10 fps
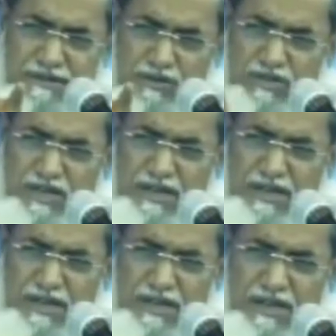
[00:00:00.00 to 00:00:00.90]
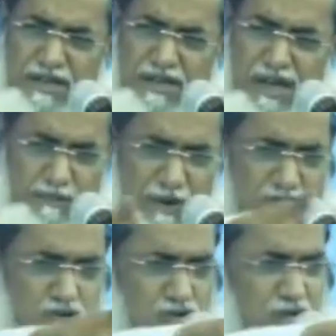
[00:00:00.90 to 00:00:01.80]
শুনছেন নাকি আর
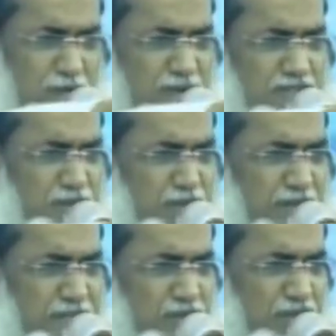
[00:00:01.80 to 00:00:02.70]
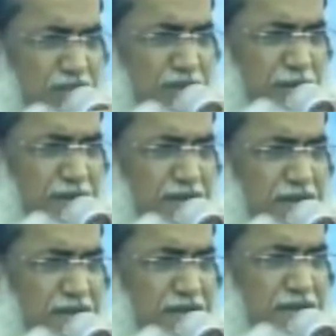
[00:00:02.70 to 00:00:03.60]
পাঁচ হুজুর কেবলা জীবনী একটা করে কিনবেন
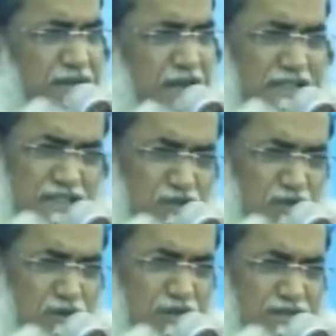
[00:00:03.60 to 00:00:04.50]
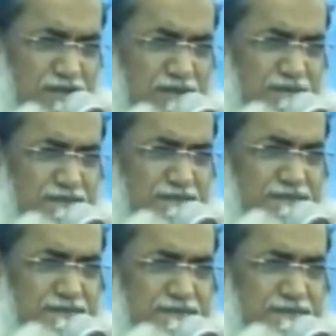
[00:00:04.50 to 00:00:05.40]
হাতে ধরে বলে যাচ্ছি
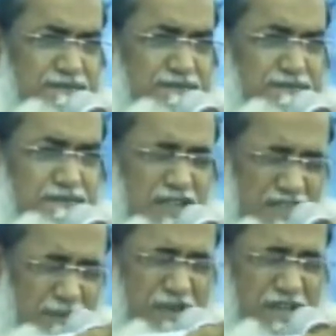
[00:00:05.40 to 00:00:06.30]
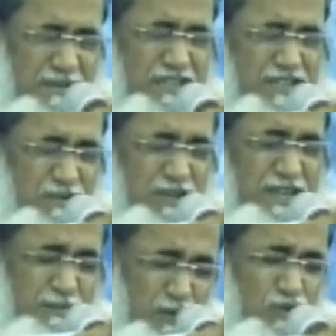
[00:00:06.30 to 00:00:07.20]
দাদা পীর কেবলা
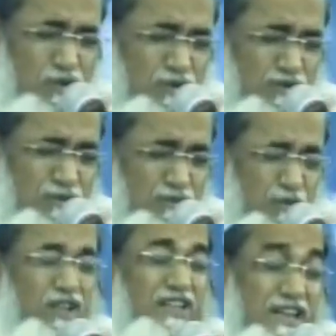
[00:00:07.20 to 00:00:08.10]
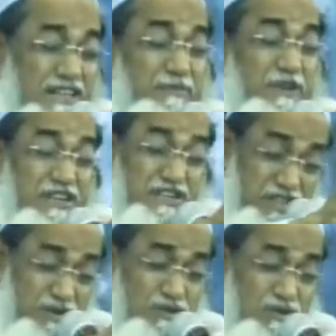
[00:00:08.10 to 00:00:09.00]
জীবনীটা পড়ুন পড়ে দাদা পীরকে
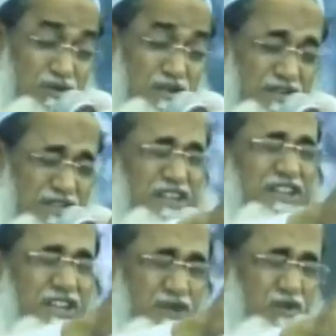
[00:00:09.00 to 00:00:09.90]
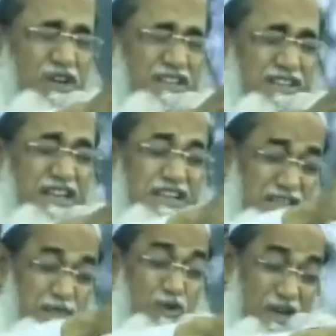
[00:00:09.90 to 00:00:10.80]
চিনুন তিনি কি করেছেন আর
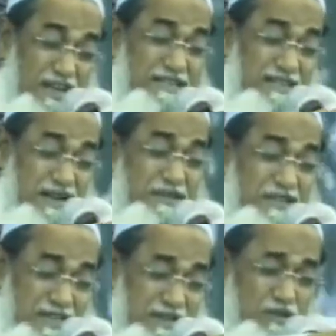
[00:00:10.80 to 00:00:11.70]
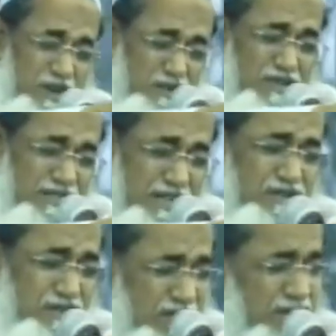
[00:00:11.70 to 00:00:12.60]
কি বলে গেছেন আমাদেরকে একটু ভালো করে
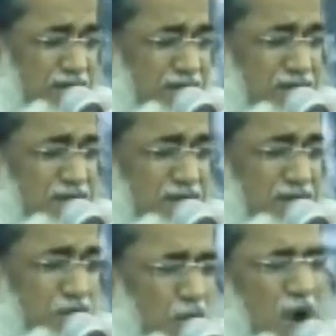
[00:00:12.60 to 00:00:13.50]
জানার দরকার ও